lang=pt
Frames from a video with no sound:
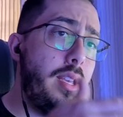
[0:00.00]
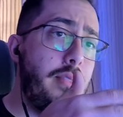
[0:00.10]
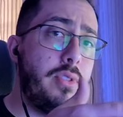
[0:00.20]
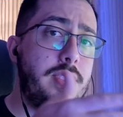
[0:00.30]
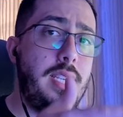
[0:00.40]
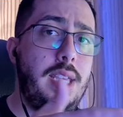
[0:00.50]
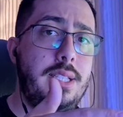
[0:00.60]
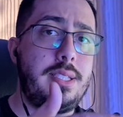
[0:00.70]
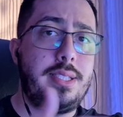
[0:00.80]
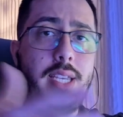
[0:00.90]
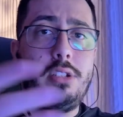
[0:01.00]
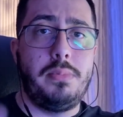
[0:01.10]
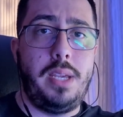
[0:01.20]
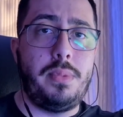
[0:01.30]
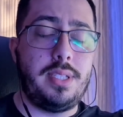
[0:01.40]
Vocês sendo
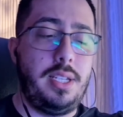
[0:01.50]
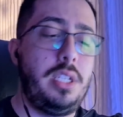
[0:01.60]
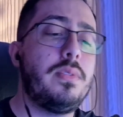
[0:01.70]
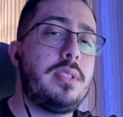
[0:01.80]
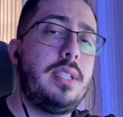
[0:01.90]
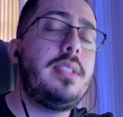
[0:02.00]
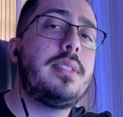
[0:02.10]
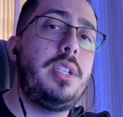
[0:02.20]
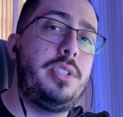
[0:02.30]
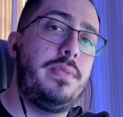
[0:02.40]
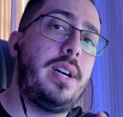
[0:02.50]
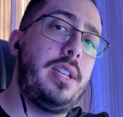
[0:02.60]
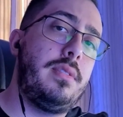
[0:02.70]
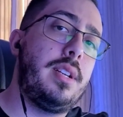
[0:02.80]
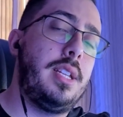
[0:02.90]
membros, além de vocês
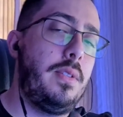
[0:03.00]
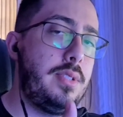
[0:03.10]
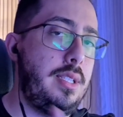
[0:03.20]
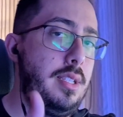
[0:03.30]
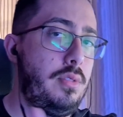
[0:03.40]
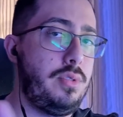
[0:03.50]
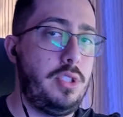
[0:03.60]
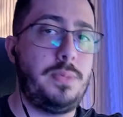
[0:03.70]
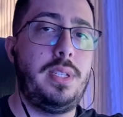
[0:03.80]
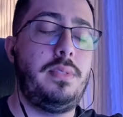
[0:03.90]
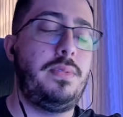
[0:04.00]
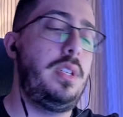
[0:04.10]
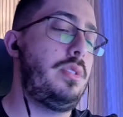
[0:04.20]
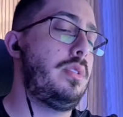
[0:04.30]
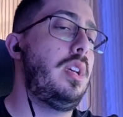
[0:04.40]
incentivarem o canal, vocês têm alguns outros
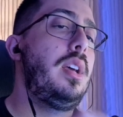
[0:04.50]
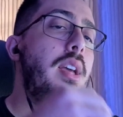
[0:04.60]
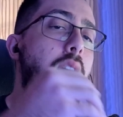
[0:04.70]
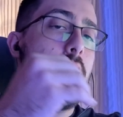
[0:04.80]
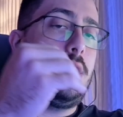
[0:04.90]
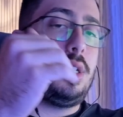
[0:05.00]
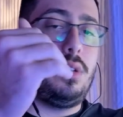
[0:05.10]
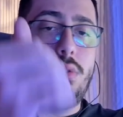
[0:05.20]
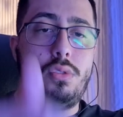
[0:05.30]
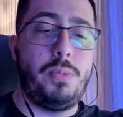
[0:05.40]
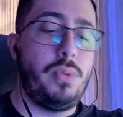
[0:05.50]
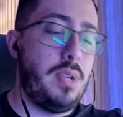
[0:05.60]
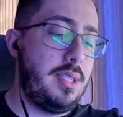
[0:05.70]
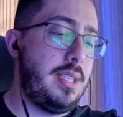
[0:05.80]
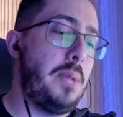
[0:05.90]
benefícios. A gente criou um grupo no
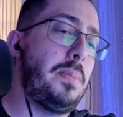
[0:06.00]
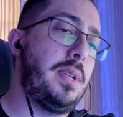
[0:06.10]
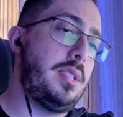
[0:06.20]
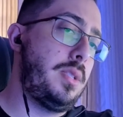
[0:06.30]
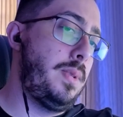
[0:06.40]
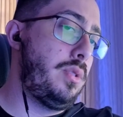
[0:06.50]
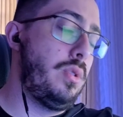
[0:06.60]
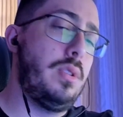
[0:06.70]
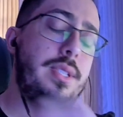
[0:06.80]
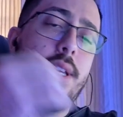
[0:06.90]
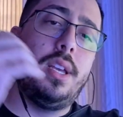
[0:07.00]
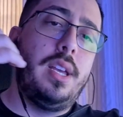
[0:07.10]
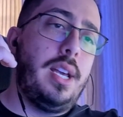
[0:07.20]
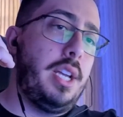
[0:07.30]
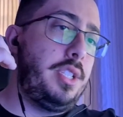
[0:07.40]
WhatsApp para essas pessoas.
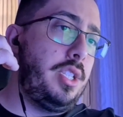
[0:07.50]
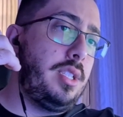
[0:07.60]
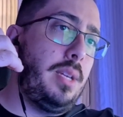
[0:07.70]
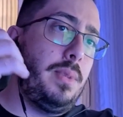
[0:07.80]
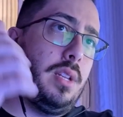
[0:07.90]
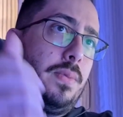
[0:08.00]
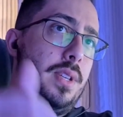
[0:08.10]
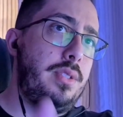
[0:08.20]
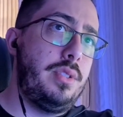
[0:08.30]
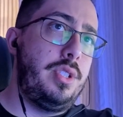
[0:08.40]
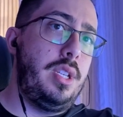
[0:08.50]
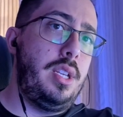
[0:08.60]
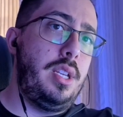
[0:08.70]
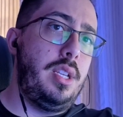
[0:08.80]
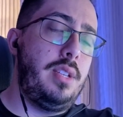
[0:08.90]
A gente tem benefícios
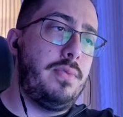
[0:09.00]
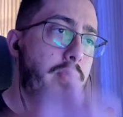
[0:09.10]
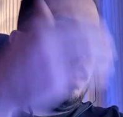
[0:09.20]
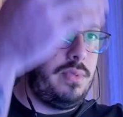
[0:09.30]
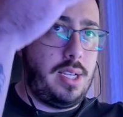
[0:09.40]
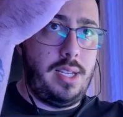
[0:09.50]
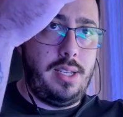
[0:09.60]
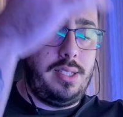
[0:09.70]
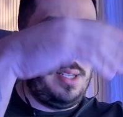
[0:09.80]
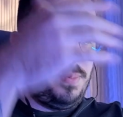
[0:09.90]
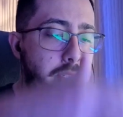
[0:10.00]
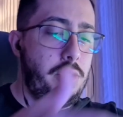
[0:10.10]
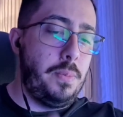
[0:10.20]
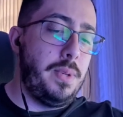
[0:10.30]
de. Vão, vai, depende do